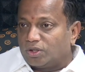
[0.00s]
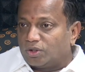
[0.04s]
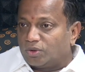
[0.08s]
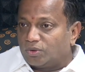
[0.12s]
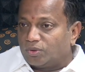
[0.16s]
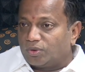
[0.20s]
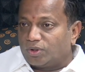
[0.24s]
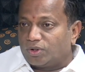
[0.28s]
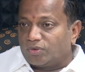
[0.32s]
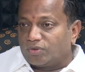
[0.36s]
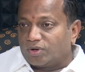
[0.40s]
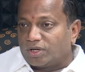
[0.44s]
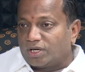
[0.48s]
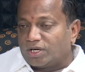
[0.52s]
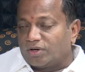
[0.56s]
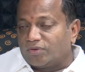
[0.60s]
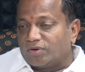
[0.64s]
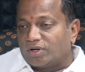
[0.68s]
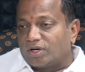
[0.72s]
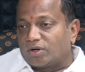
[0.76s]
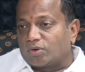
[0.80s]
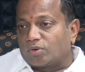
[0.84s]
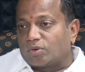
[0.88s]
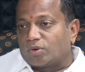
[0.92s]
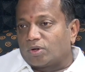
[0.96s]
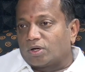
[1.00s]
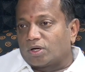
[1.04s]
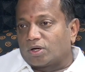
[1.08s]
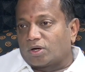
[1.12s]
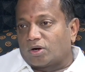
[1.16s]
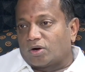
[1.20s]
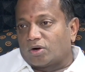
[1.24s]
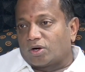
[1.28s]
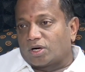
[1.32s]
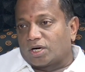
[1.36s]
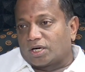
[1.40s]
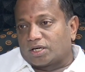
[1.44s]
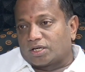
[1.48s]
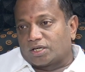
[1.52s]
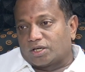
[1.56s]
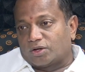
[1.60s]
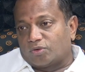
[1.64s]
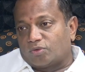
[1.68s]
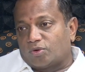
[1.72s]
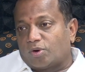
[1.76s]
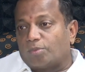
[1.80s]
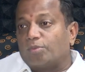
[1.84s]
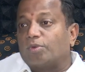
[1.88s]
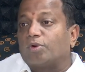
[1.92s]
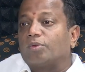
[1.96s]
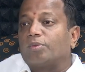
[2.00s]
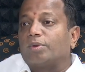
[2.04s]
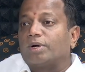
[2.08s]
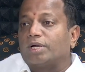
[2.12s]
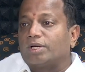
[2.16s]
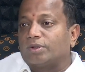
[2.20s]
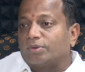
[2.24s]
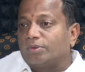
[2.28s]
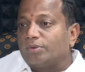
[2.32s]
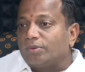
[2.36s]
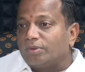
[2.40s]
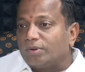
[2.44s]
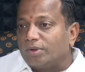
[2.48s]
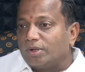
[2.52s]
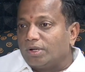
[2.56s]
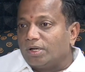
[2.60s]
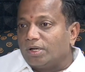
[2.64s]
నువ్వు ఇరవై రెండు వేల కోట్ల కాంట్రాక్ట్కి నువ్వు అమ్ముడుపోయినావు